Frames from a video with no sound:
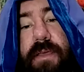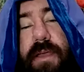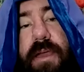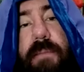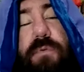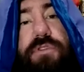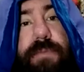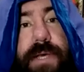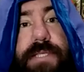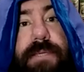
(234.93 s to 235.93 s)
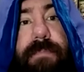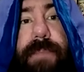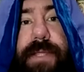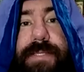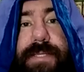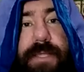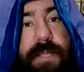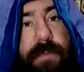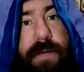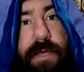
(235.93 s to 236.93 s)
que es mucho más simple en
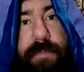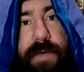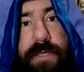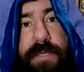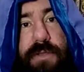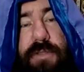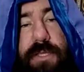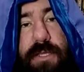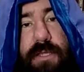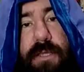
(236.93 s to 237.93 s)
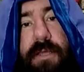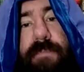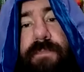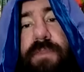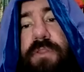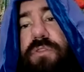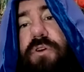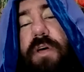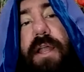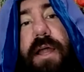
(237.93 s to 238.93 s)
sistema que Maiza. no tiene
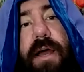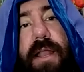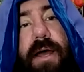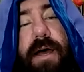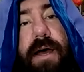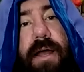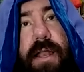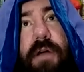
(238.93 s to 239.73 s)
toda la,